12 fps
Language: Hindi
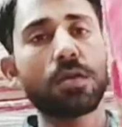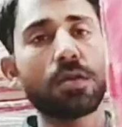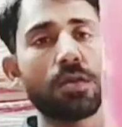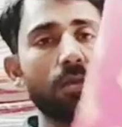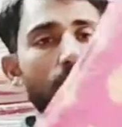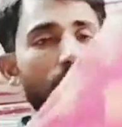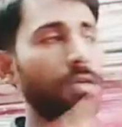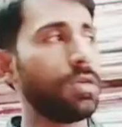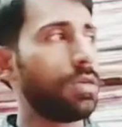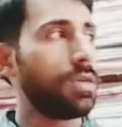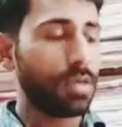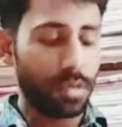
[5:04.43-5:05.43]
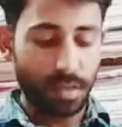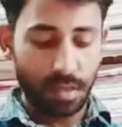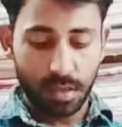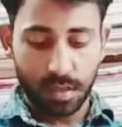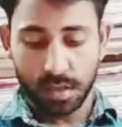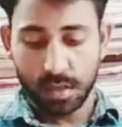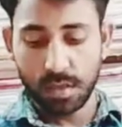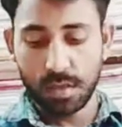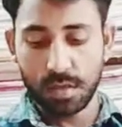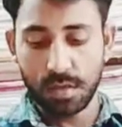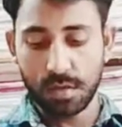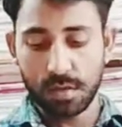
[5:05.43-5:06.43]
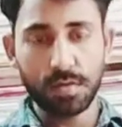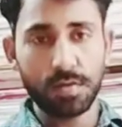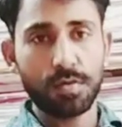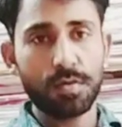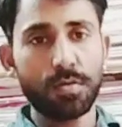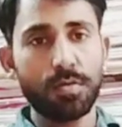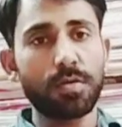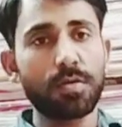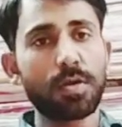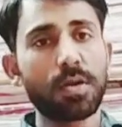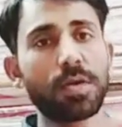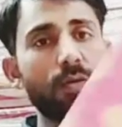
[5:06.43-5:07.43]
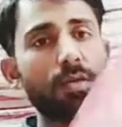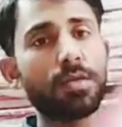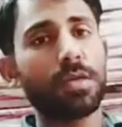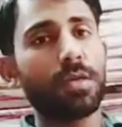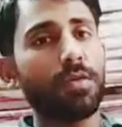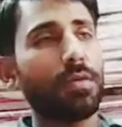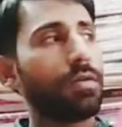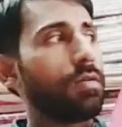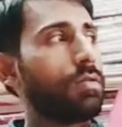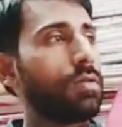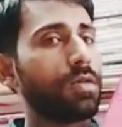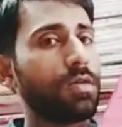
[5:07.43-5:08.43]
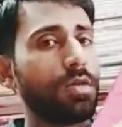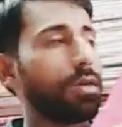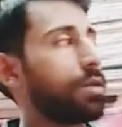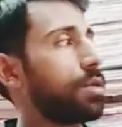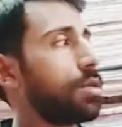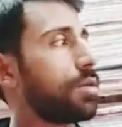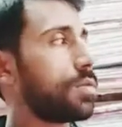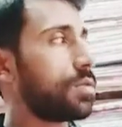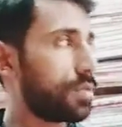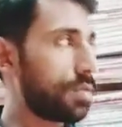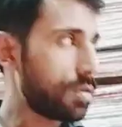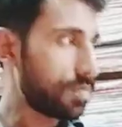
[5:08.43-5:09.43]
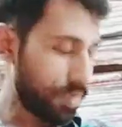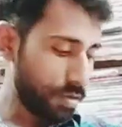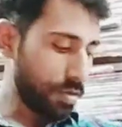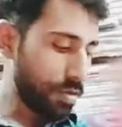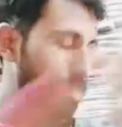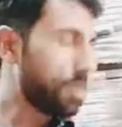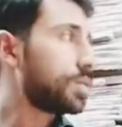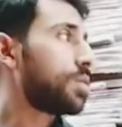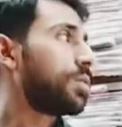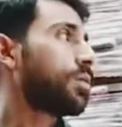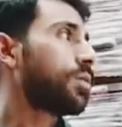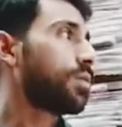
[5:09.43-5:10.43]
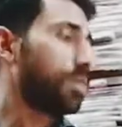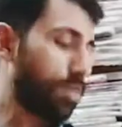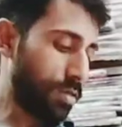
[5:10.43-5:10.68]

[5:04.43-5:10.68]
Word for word: ये शिफोन कपड़े पे है बनारसी शिफोन जिसे कहते हैं जैसे वो सिल्क में थी ये शिफोन में है